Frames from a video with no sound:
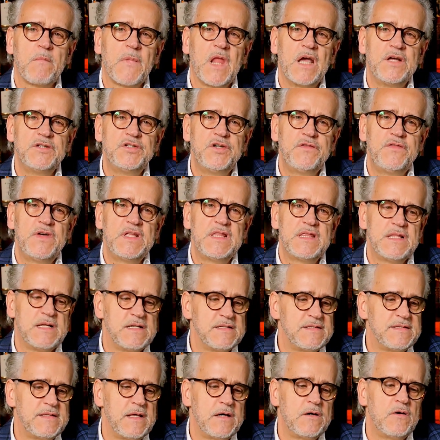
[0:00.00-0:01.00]

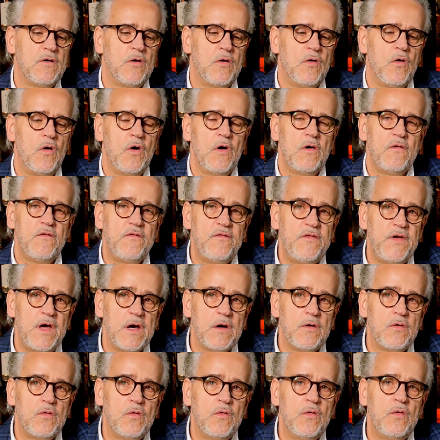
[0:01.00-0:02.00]
XIX mm,
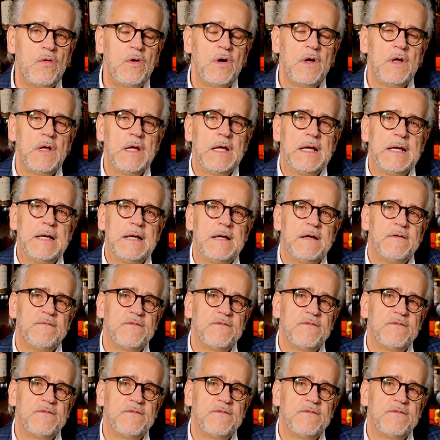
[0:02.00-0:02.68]
wieku e,